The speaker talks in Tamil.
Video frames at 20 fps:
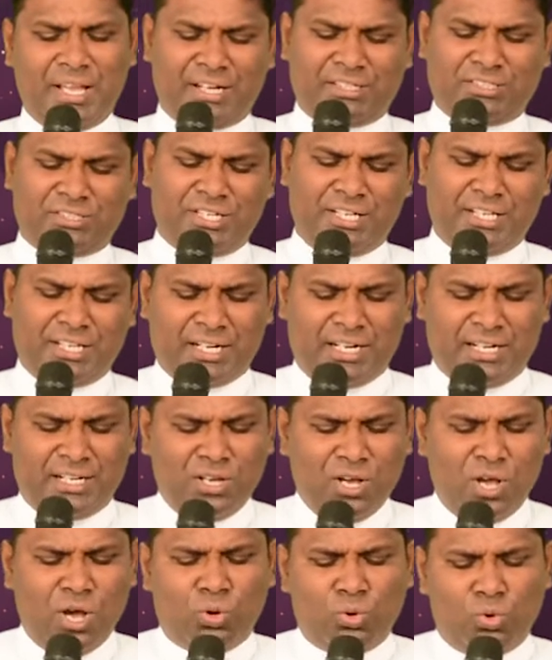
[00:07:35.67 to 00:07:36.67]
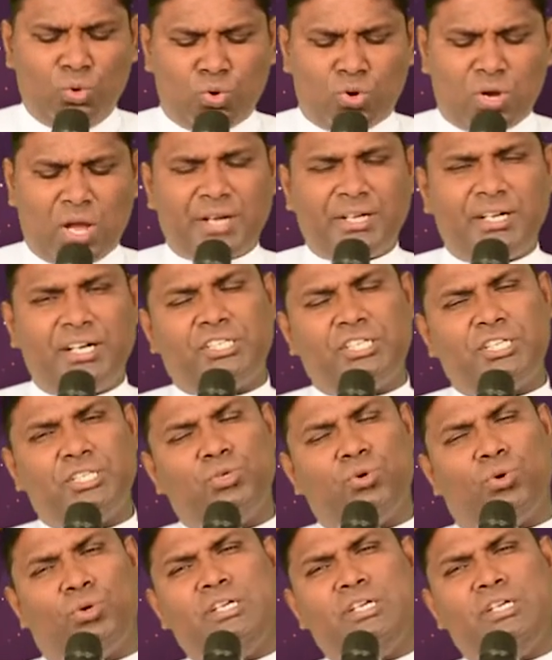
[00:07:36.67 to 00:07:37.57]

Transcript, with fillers: இன்று நீங்கள் லூக்கா நட்சதி